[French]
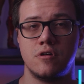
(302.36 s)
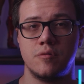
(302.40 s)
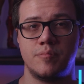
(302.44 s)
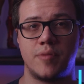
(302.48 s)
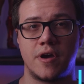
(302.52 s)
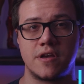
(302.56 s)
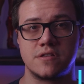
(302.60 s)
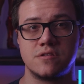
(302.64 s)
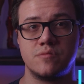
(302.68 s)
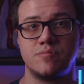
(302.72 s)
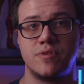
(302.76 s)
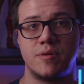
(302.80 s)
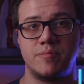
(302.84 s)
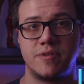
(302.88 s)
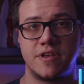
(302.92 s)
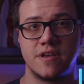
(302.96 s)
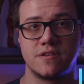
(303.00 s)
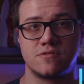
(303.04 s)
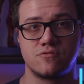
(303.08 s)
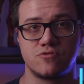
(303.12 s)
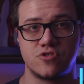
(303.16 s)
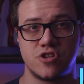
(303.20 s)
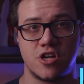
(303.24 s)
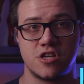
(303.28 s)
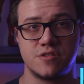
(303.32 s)
euh, par exemple,
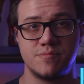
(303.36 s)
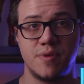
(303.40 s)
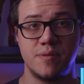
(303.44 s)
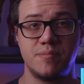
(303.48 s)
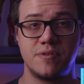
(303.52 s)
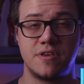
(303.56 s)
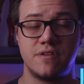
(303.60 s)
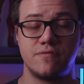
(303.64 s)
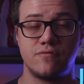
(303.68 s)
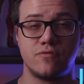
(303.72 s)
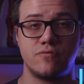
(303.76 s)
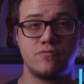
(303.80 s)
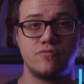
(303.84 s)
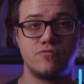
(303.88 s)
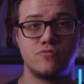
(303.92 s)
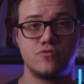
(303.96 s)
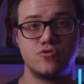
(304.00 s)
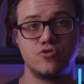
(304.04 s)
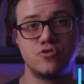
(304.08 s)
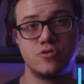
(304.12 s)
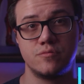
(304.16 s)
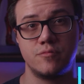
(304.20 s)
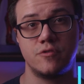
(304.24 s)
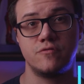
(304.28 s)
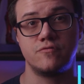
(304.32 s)
l'application ChargeMap qui vont vous,
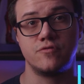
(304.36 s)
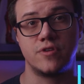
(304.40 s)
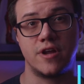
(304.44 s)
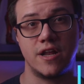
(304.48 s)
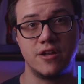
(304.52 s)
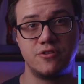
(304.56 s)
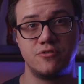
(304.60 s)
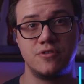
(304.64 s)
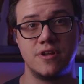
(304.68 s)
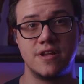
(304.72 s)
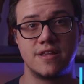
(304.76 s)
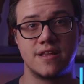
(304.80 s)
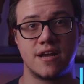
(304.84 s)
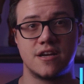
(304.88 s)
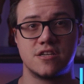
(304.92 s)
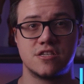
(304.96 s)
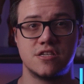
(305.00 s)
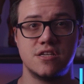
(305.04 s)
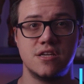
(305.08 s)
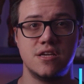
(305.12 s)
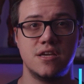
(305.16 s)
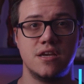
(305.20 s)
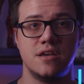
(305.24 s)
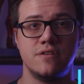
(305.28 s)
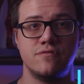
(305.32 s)
justement vous calculer le
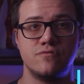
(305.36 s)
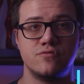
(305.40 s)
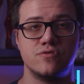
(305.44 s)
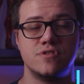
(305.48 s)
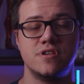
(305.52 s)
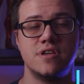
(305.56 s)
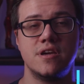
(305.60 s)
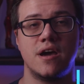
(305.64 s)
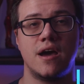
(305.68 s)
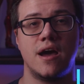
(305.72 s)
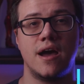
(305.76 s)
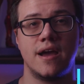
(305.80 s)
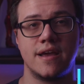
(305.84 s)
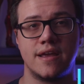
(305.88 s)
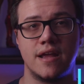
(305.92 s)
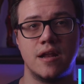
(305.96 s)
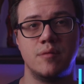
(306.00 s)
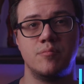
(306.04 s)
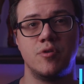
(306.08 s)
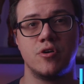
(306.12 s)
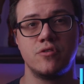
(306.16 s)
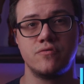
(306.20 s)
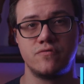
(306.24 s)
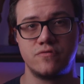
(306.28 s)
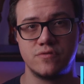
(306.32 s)
trajet et vous dire à quelle
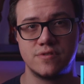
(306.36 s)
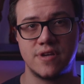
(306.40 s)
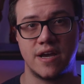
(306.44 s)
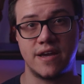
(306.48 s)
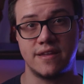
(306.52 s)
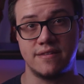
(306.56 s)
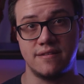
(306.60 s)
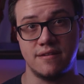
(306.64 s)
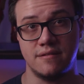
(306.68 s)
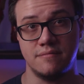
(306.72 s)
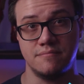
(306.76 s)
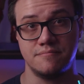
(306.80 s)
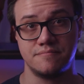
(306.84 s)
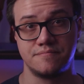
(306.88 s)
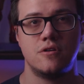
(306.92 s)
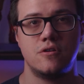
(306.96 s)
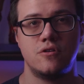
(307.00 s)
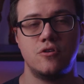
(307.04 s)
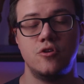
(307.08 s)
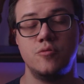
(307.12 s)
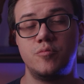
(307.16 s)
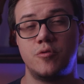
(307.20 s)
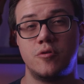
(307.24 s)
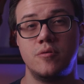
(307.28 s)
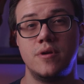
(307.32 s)
borne vous arrêtez.
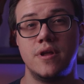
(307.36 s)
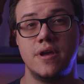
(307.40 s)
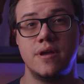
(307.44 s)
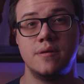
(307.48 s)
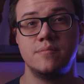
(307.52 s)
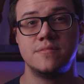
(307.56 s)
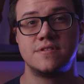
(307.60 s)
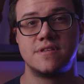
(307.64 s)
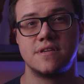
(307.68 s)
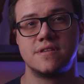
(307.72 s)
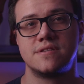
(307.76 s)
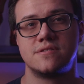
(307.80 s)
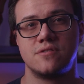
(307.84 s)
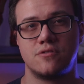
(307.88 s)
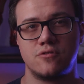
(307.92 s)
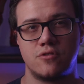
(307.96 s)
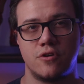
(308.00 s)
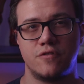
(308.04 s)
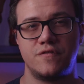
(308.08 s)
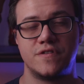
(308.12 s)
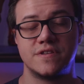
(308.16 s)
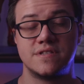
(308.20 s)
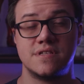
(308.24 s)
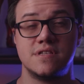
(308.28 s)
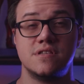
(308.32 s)
Le problème, c'est que c'est
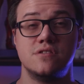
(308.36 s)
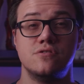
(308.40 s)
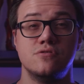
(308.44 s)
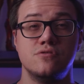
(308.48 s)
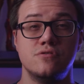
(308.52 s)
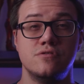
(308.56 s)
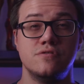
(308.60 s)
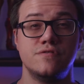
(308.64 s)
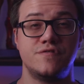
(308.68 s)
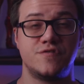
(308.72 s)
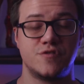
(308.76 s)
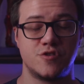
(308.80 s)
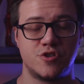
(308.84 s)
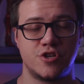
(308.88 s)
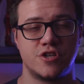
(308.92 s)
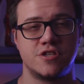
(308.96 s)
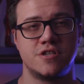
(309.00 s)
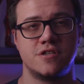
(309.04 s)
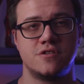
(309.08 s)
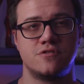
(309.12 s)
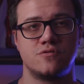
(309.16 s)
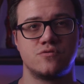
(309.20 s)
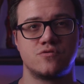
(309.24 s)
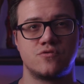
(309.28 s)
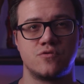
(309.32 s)
encore fastidieux, faut
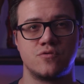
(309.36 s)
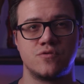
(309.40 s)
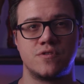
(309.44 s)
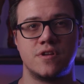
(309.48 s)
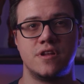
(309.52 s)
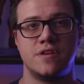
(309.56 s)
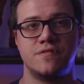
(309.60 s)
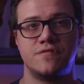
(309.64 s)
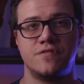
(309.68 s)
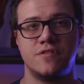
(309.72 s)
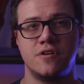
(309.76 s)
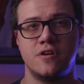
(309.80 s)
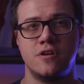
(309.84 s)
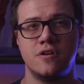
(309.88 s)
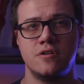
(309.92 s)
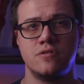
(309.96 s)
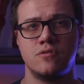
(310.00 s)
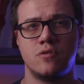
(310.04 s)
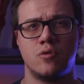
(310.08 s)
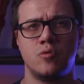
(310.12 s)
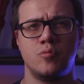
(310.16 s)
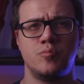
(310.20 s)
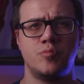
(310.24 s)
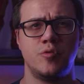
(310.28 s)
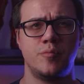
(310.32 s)
chercher sur son téléphone,
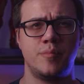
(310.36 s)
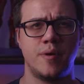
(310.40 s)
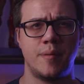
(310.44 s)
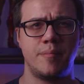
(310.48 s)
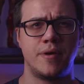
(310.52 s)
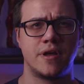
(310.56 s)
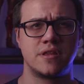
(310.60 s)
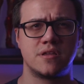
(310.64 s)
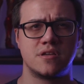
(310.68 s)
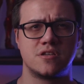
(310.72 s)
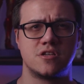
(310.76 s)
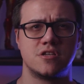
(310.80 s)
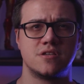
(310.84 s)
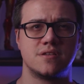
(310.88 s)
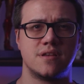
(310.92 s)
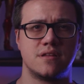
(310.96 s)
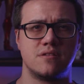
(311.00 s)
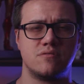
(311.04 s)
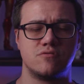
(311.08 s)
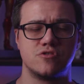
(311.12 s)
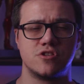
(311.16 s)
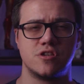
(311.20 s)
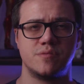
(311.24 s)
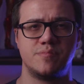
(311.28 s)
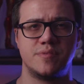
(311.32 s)
on ne peut pas partager ça
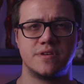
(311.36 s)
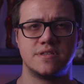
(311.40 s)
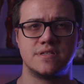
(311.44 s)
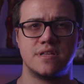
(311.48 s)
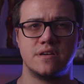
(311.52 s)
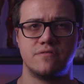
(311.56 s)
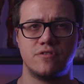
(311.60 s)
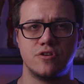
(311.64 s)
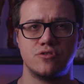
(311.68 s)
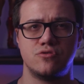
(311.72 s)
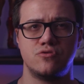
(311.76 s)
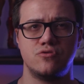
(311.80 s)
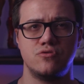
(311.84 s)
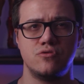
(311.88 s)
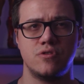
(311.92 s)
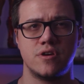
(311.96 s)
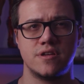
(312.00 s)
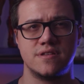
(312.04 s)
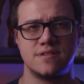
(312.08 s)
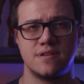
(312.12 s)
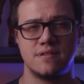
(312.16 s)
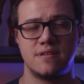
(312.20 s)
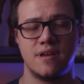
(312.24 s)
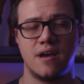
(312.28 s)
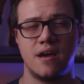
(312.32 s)
dans le GPS de la voiture,
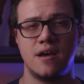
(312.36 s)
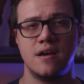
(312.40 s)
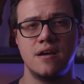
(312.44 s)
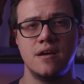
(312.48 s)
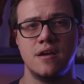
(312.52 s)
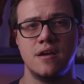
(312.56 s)
etc.